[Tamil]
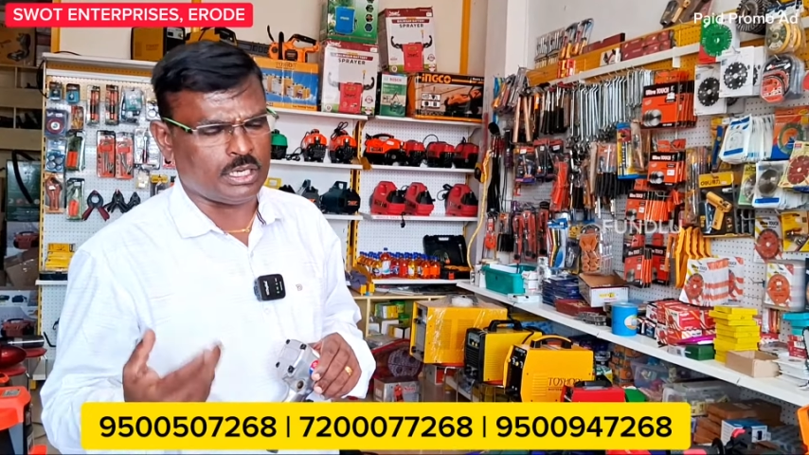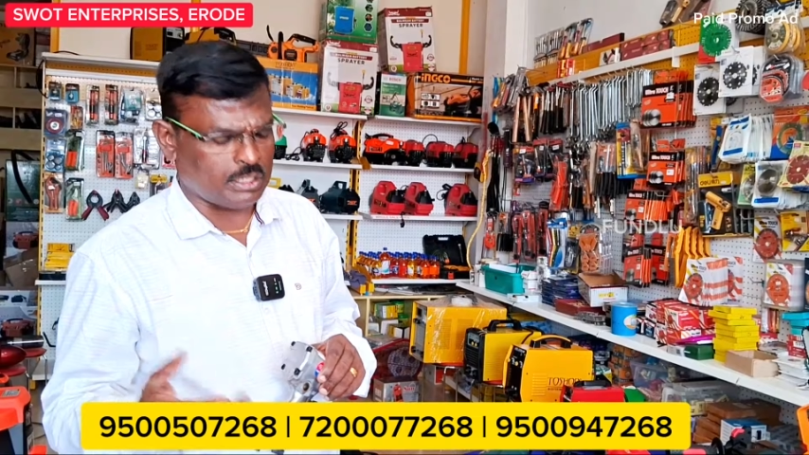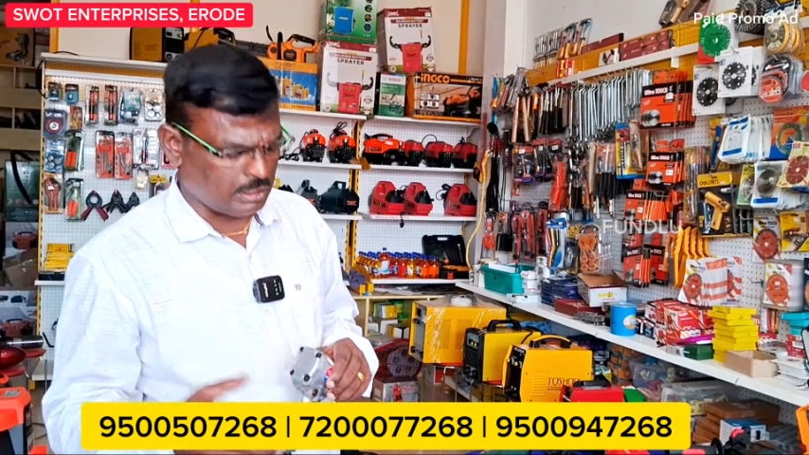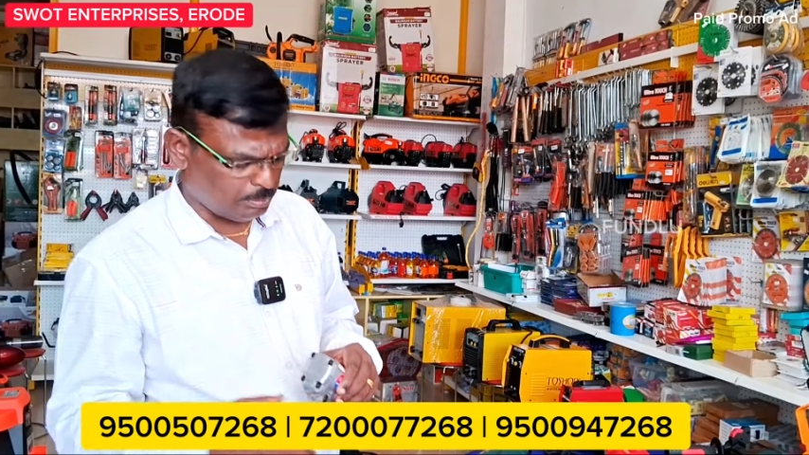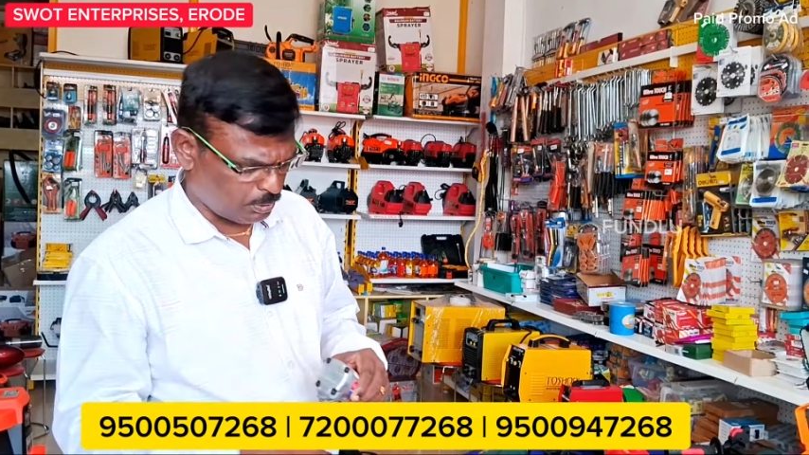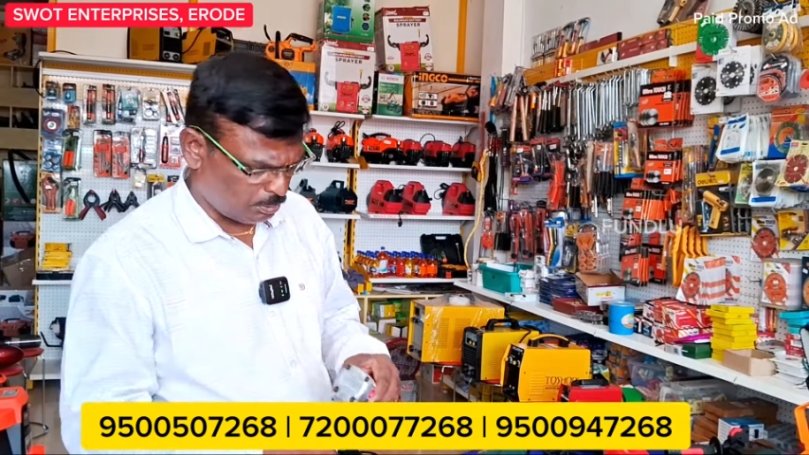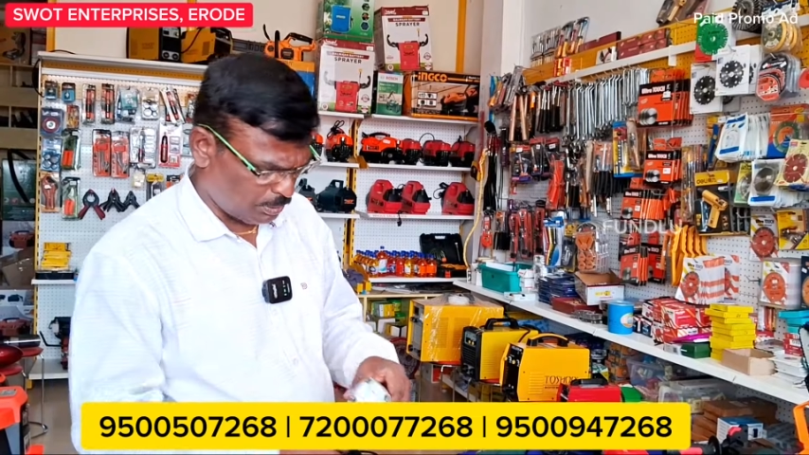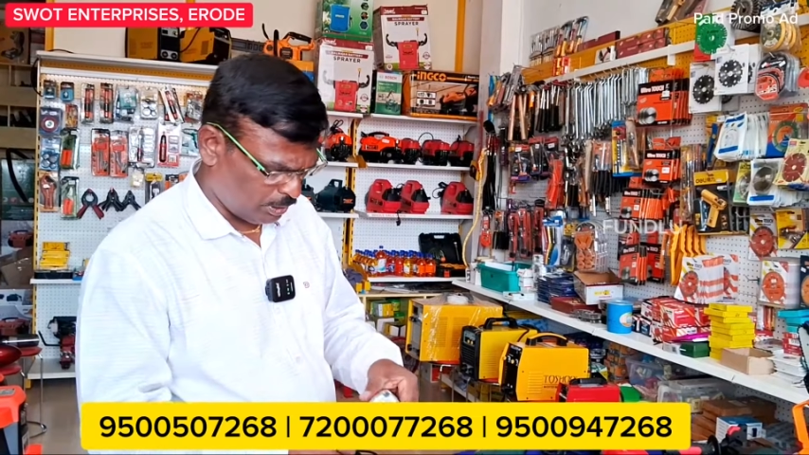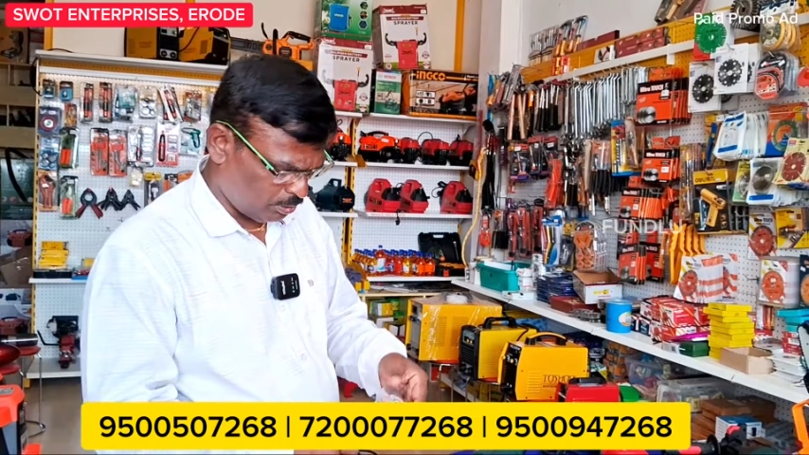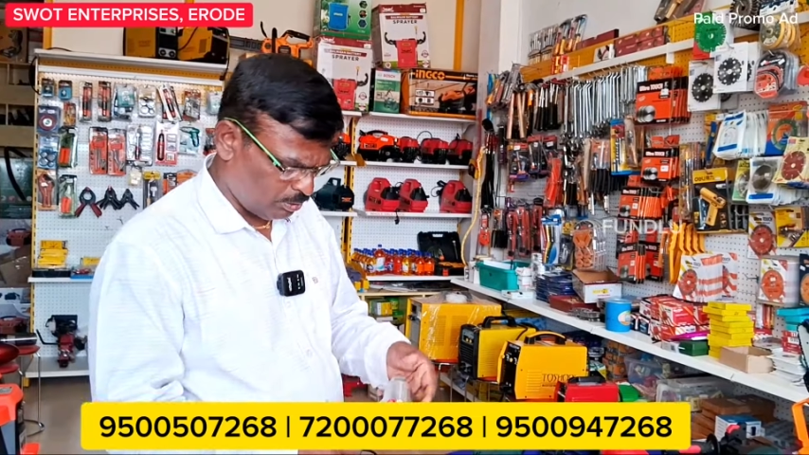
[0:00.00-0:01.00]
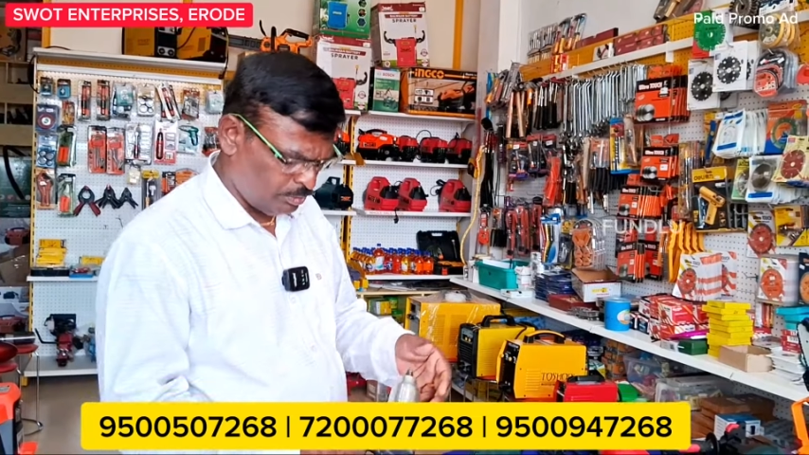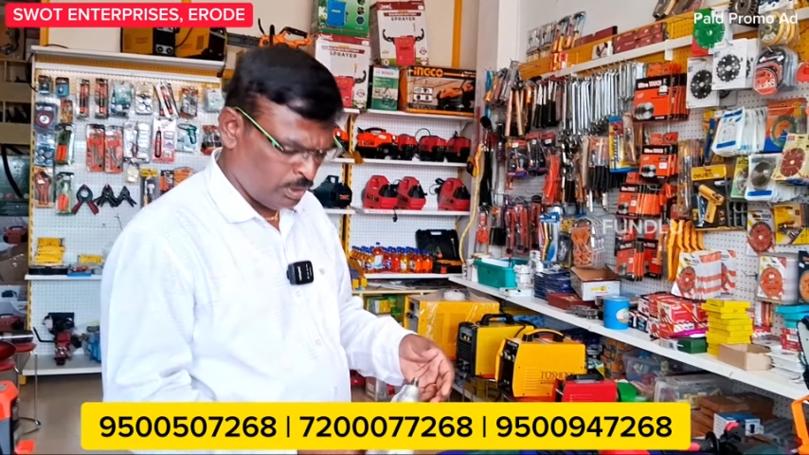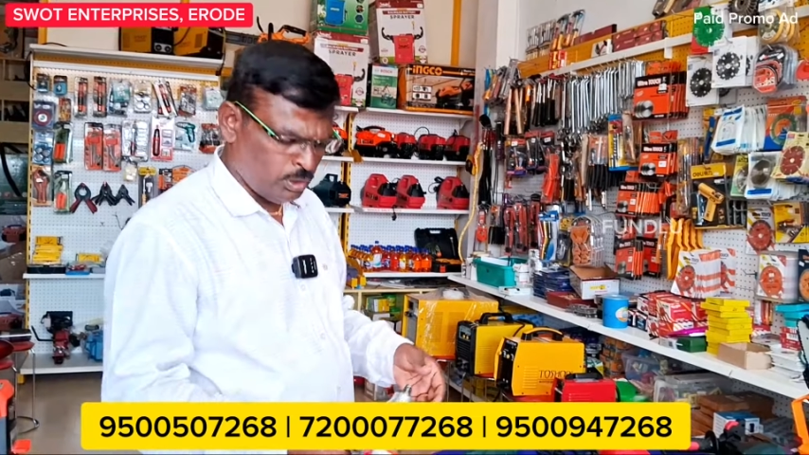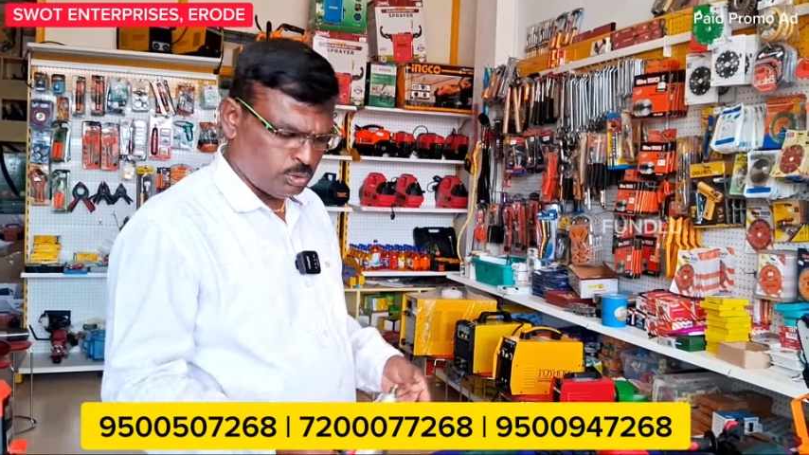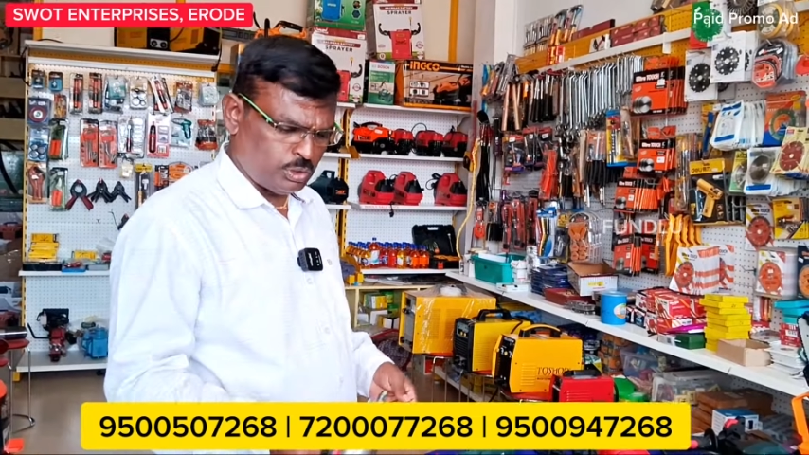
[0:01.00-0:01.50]
கரண்ட்டில் போடுற மாதிரி
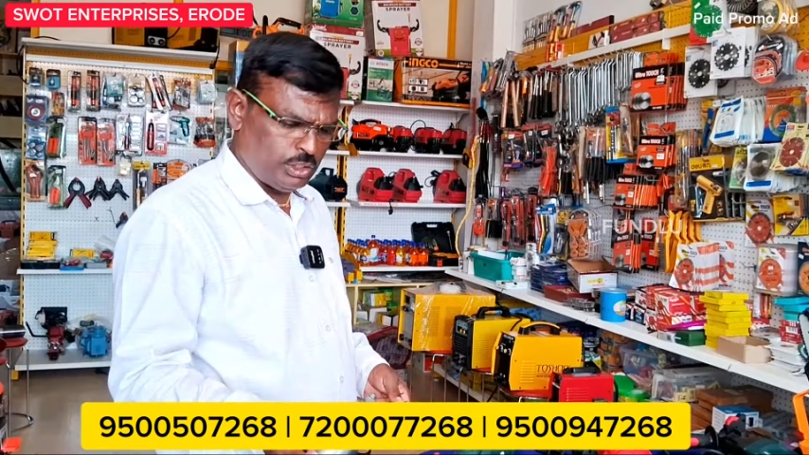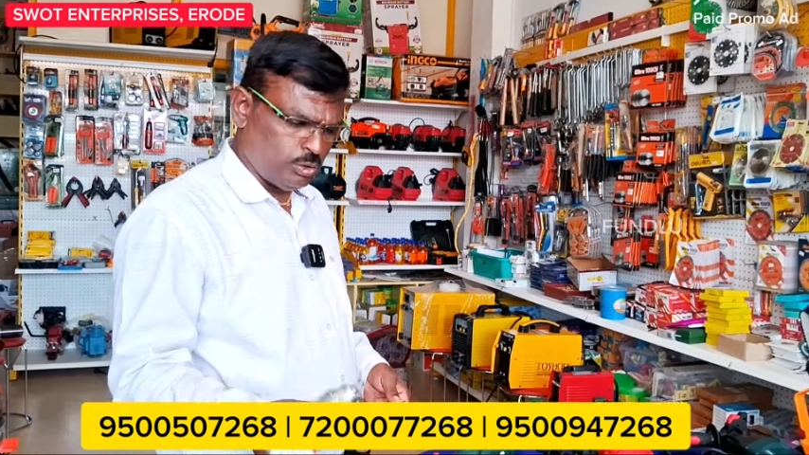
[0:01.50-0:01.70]
இருக்கும் ஸோ